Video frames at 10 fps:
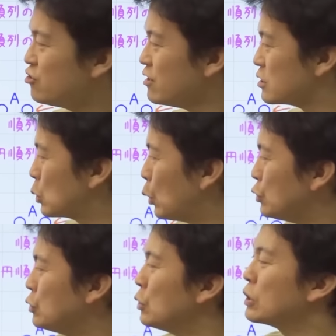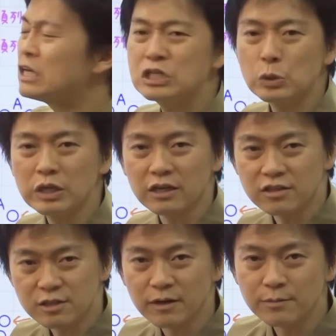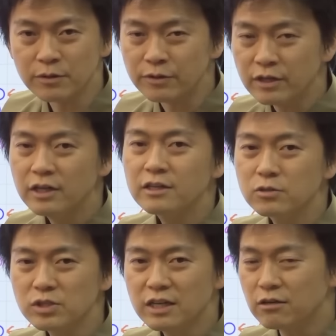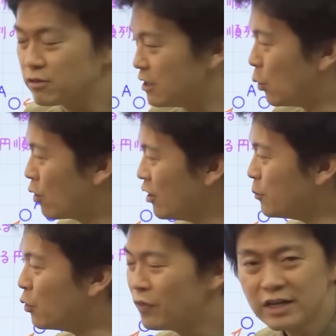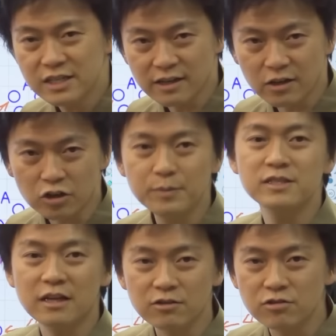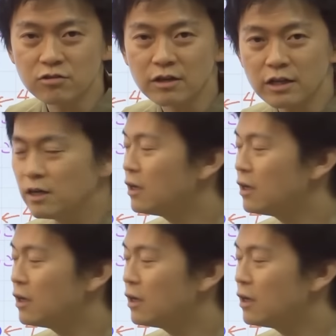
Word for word: 順列固有の現象になってしまうもん。そうじゃなくてね、他のも同じやから区別なくすっていうのはね。